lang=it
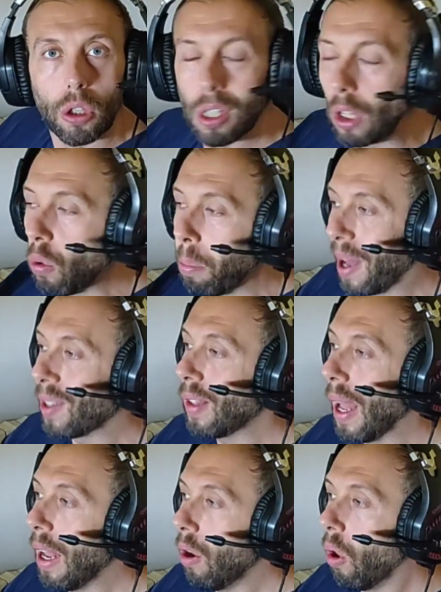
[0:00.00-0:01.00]
stato un
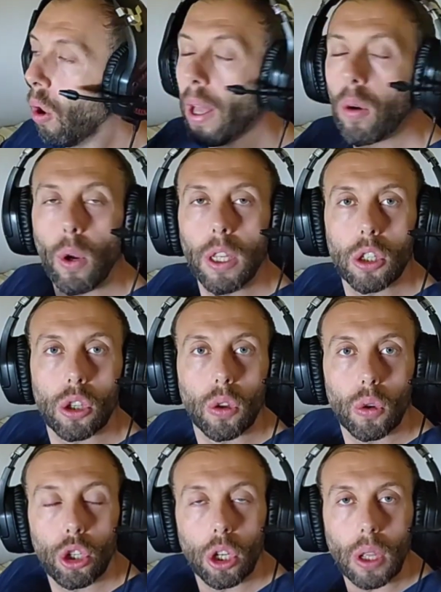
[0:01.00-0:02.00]
martello e quindi sono
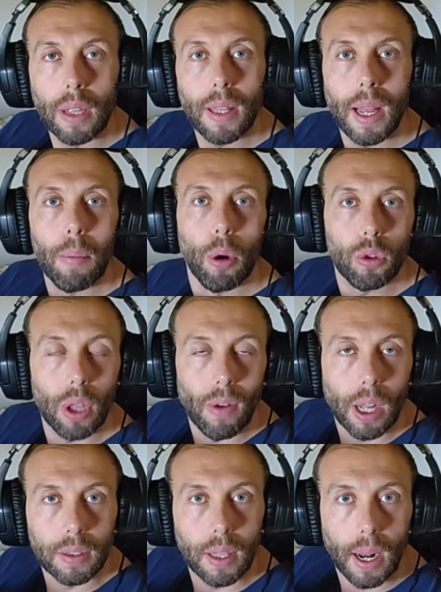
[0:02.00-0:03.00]
riuscito ad andare molto avanti,